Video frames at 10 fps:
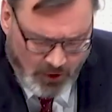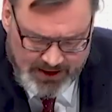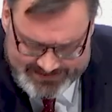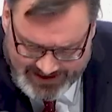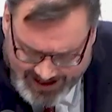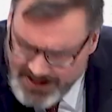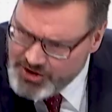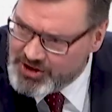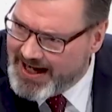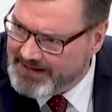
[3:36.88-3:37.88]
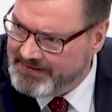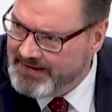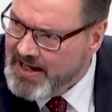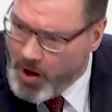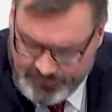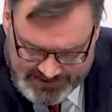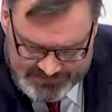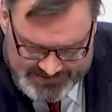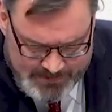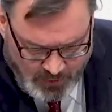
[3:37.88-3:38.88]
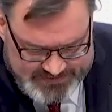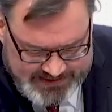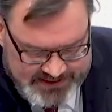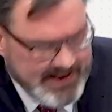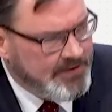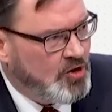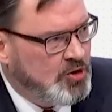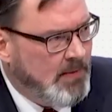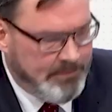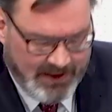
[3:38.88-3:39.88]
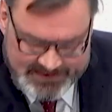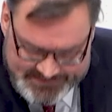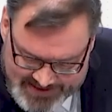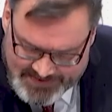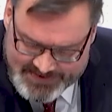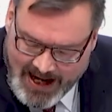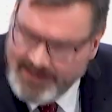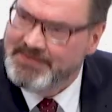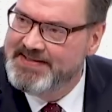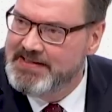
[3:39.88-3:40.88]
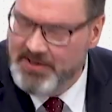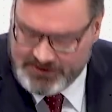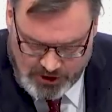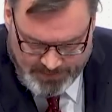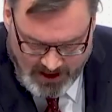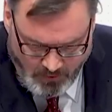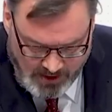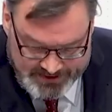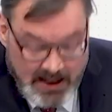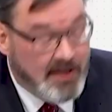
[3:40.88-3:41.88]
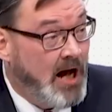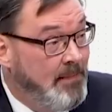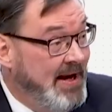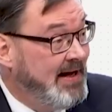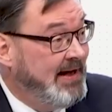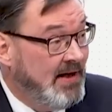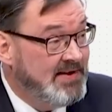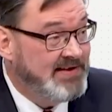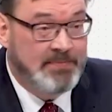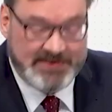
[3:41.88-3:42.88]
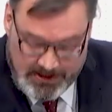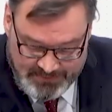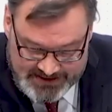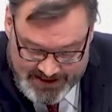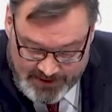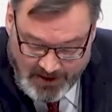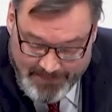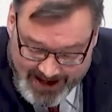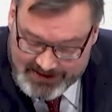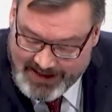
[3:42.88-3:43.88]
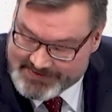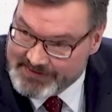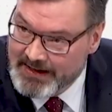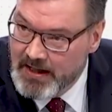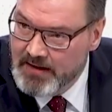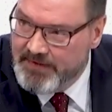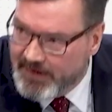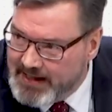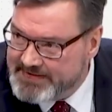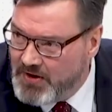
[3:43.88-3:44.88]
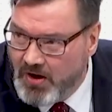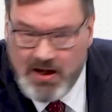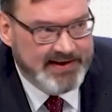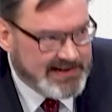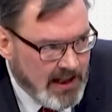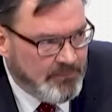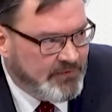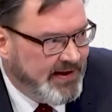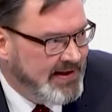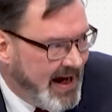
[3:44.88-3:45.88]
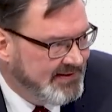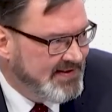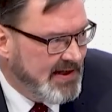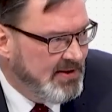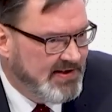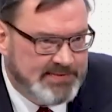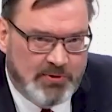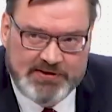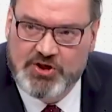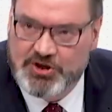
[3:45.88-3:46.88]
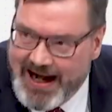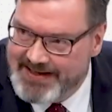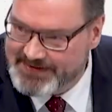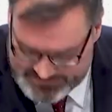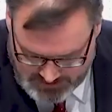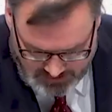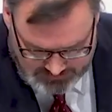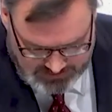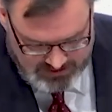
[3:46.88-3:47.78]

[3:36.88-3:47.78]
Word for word: Kollateralschaden? Auf Ihren Demos skandieren auch schon mal Palästinenser antisemitische Parolen. Nach meiner Kenntnis haben Sie den Berlin einfach machen lassen. Wie war das noch? Der Kampf gegen Antisemitismus ist Staatsräson?